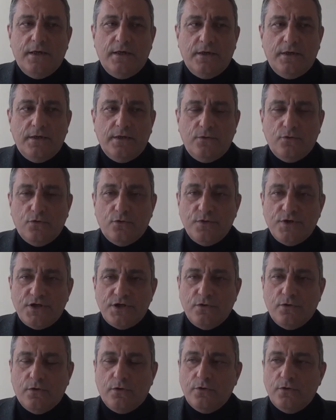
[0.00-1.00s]
e, durum
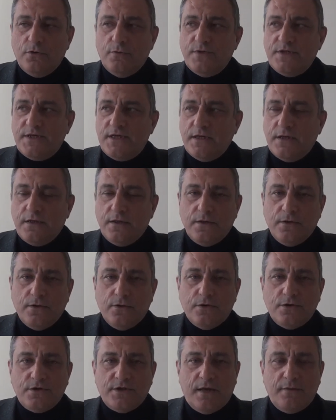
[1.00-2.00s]
içinde olduğunu bize e,
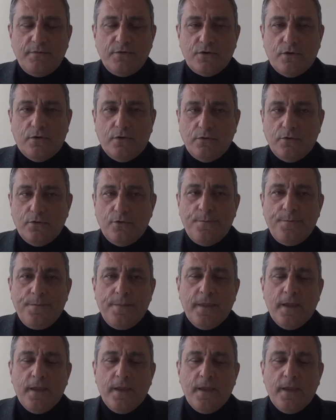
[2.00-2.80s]
göstermiş oldu.